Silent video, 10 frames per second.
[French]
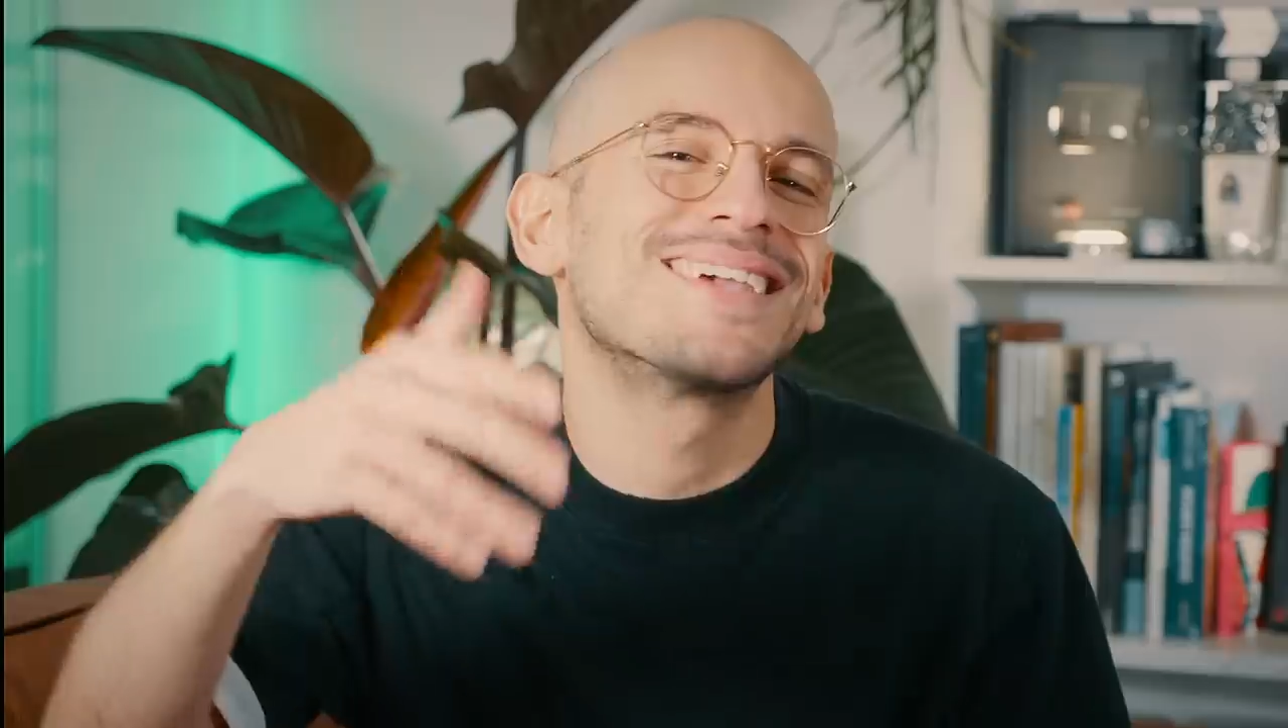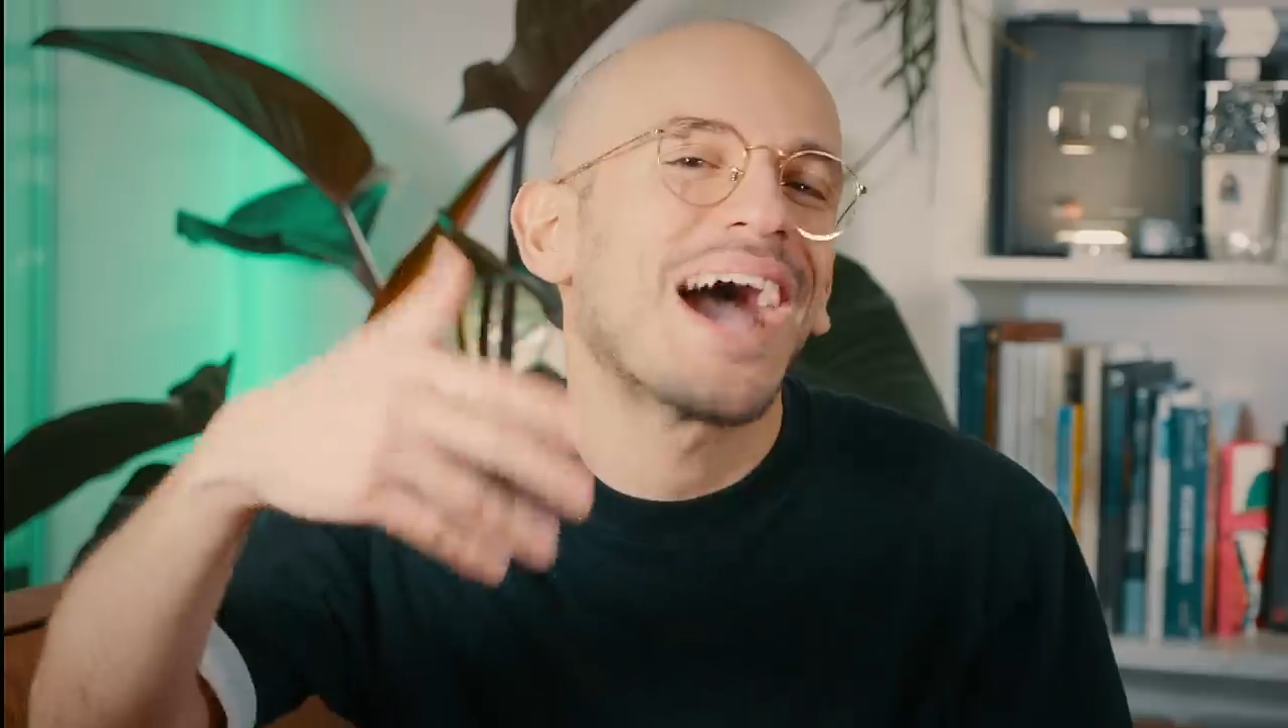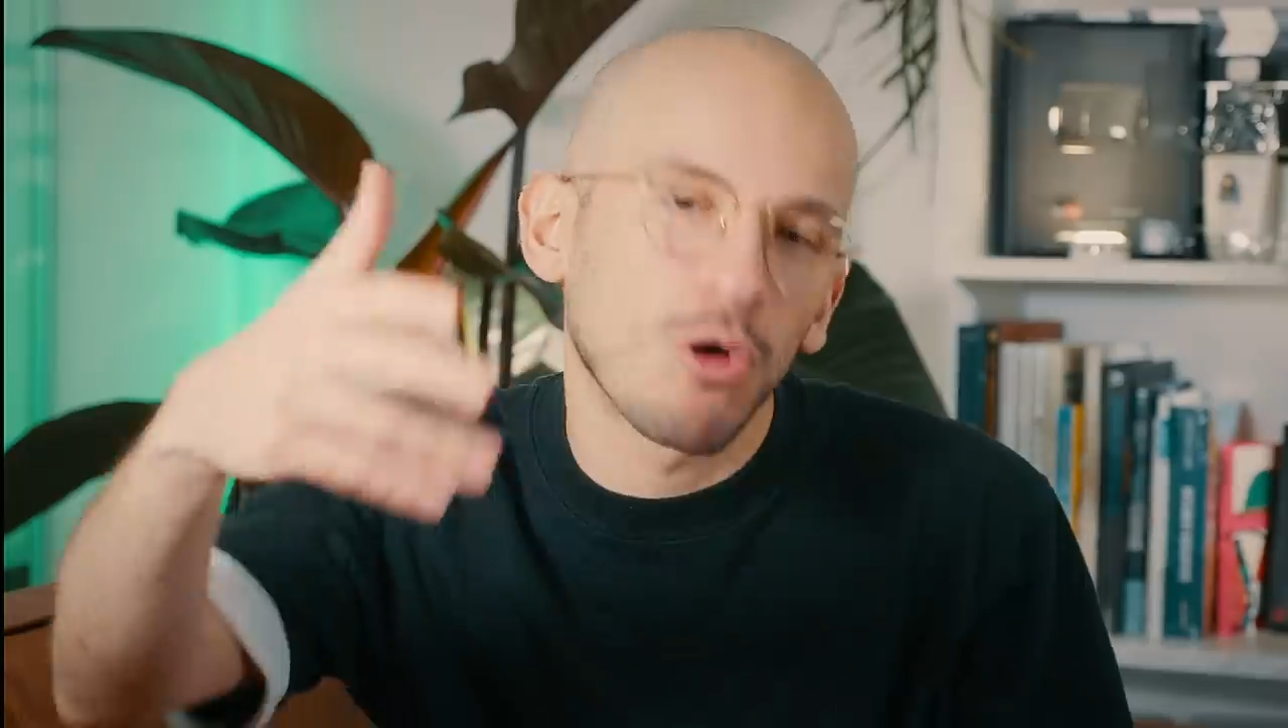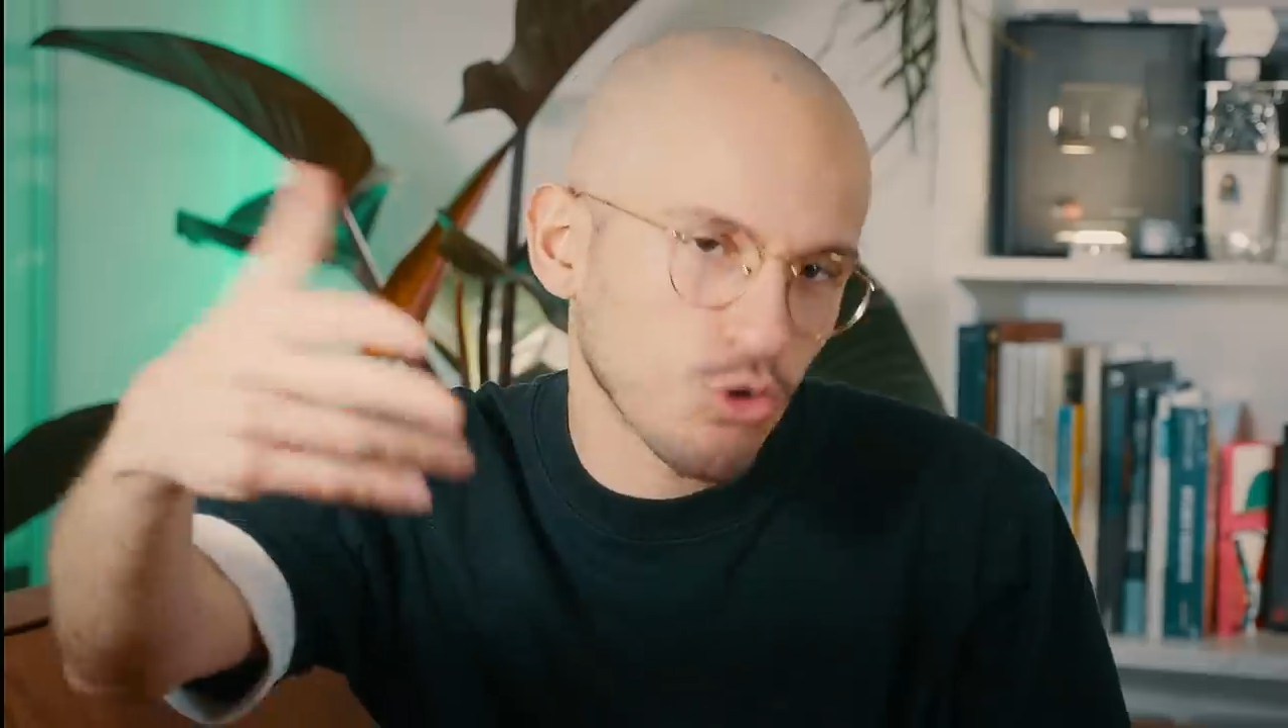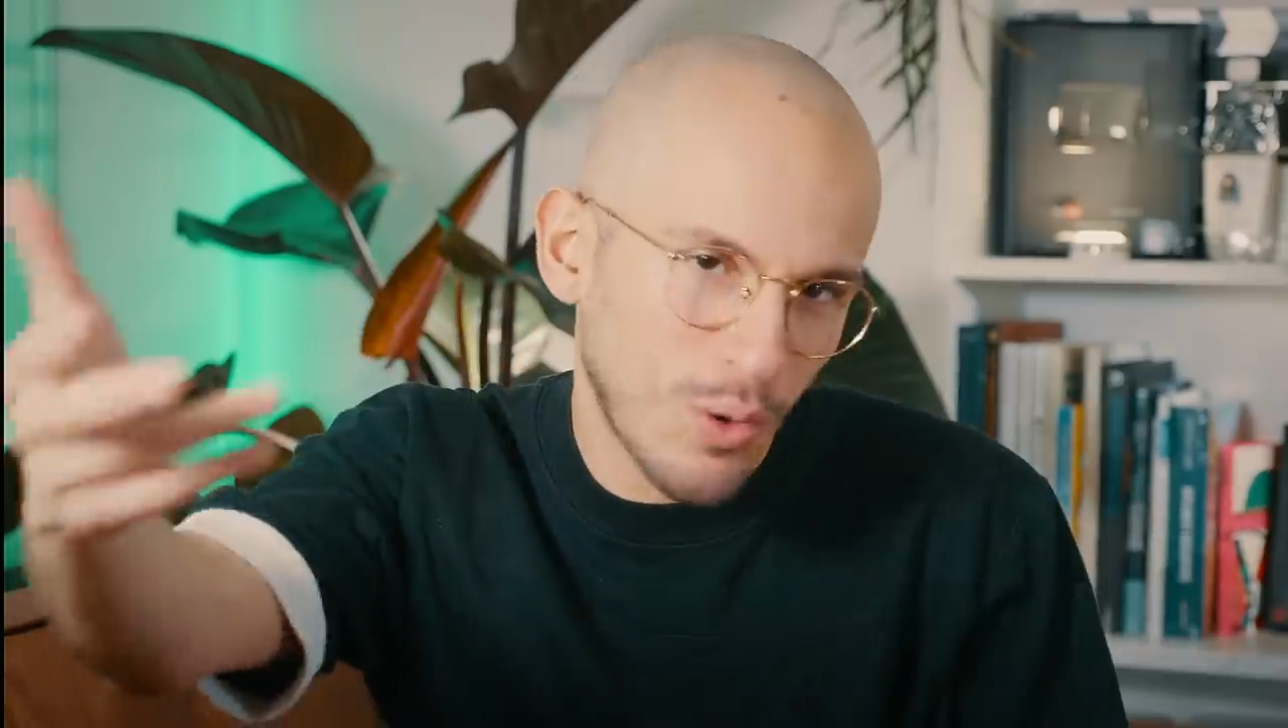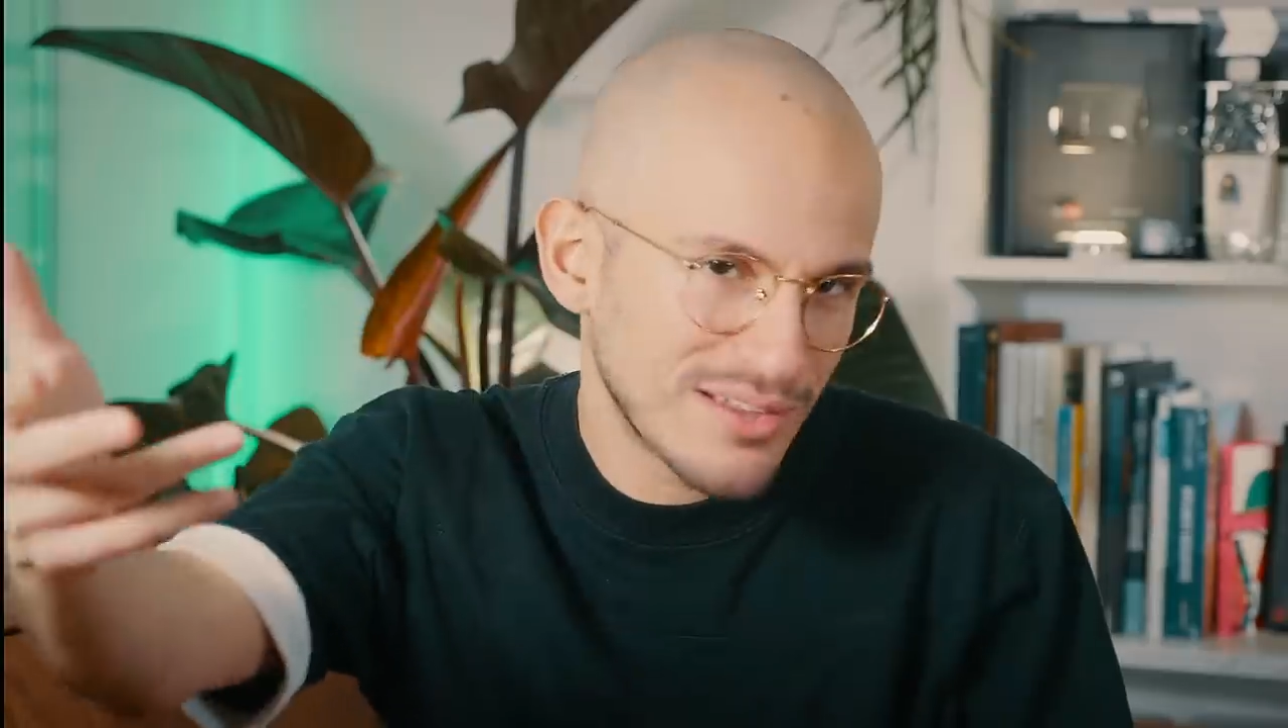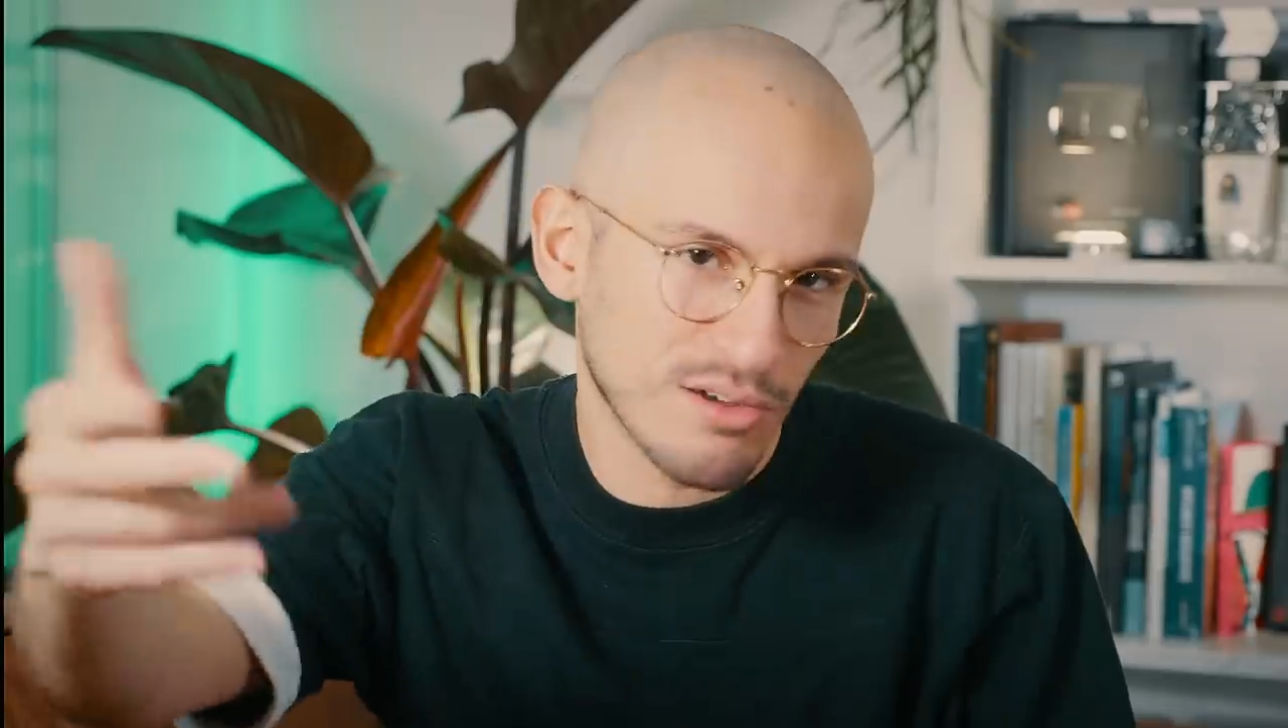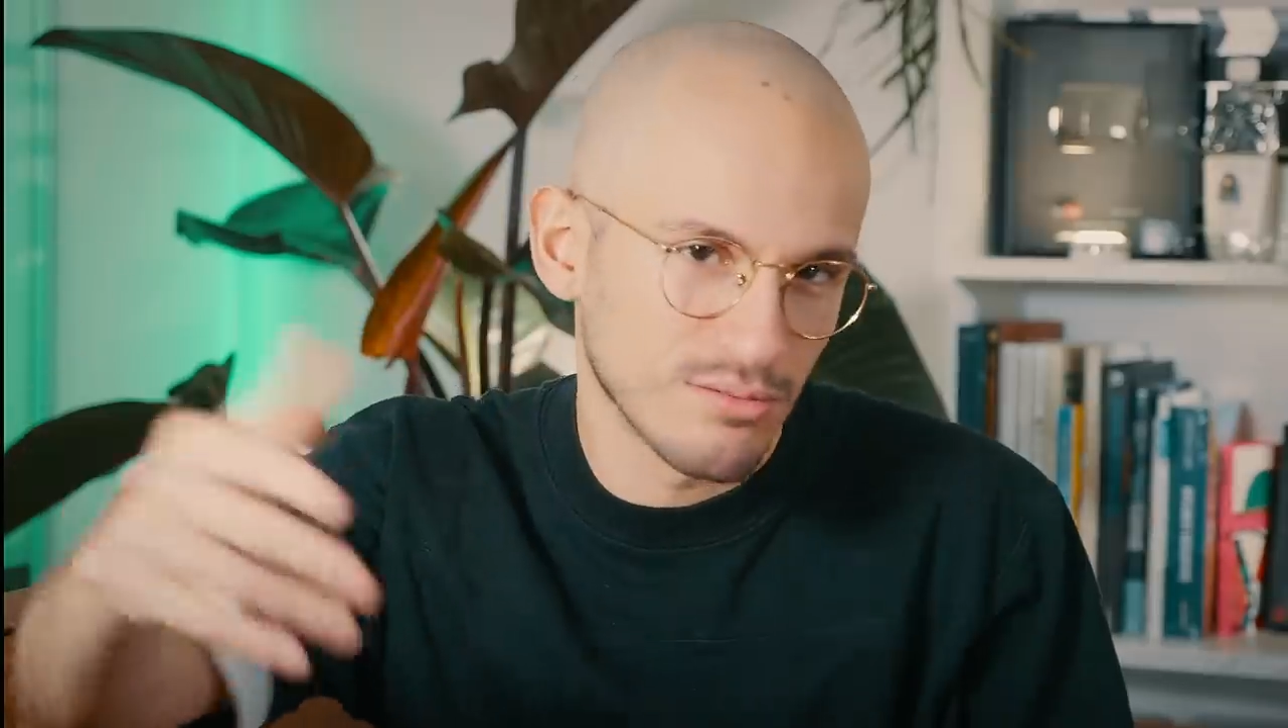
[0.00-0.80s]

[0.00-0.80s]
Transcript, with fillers: 43